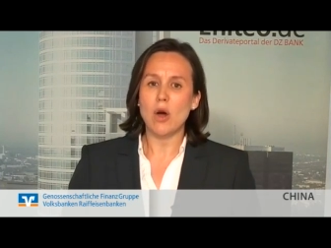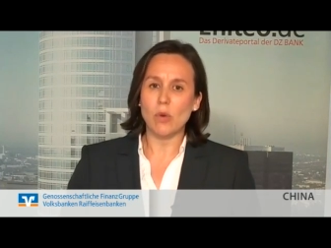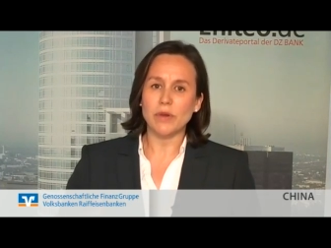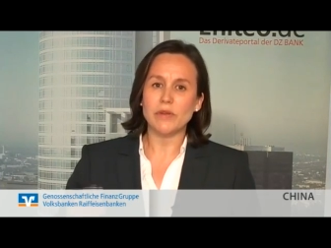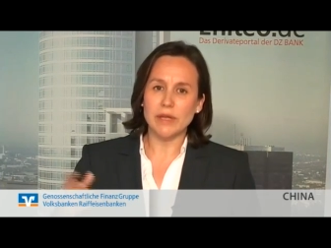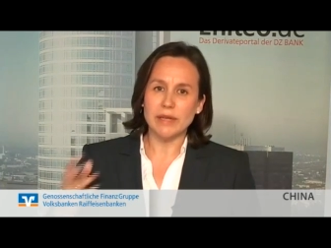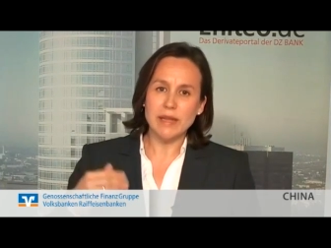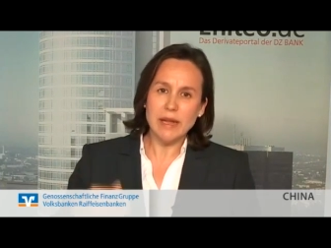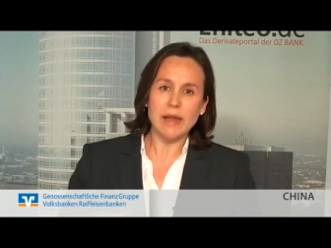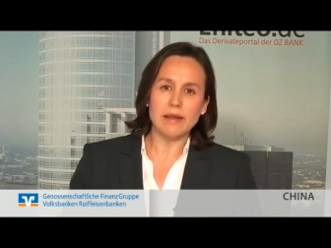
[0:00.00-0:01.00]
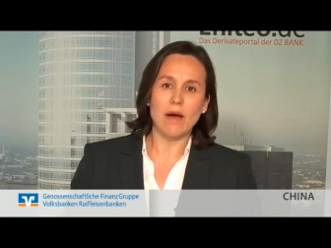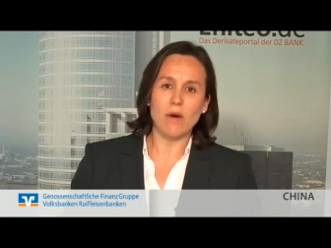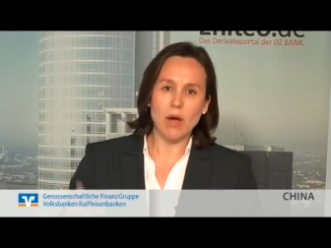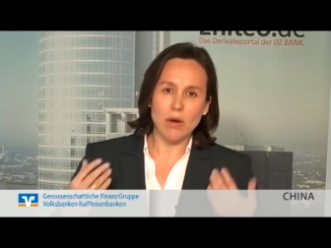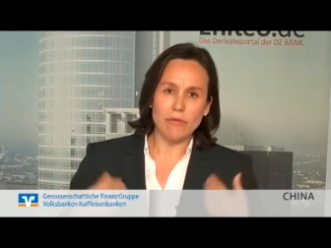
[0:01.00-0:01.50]
Und äh, die geht ja
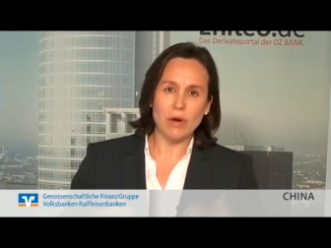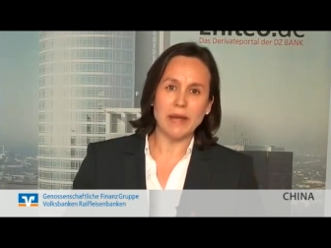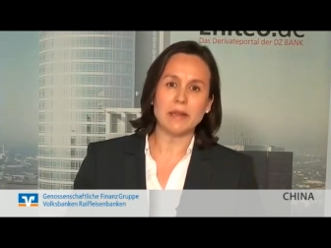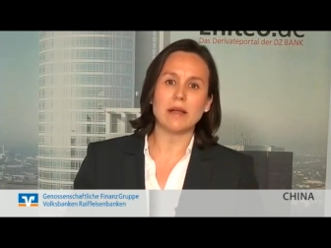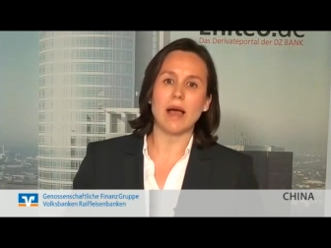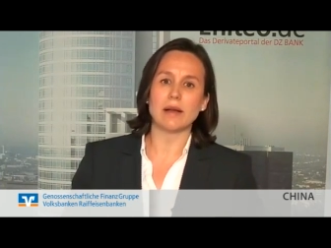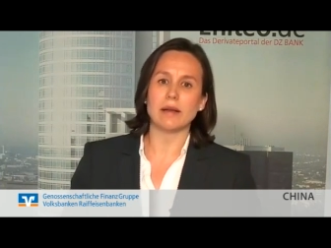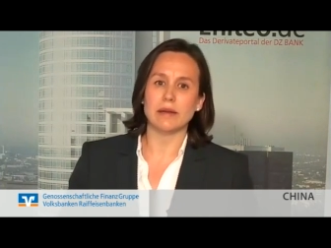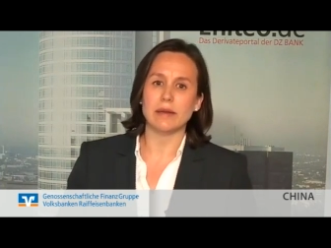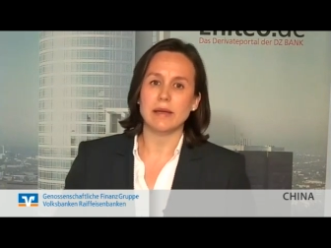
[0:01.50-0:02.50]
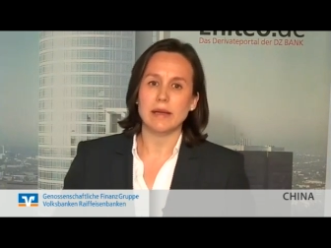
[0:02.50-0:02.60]
auch auf vorangegangene